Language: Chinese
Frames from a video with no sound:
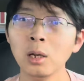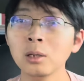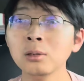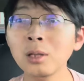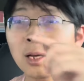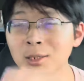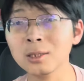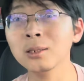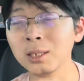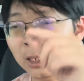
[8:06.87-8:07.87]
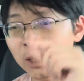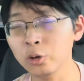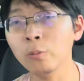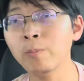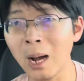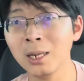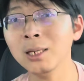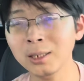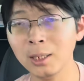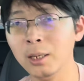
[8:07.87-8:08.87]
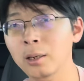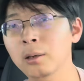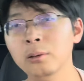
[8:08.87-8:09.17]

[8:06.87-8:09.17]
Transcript: 那是一九八零年。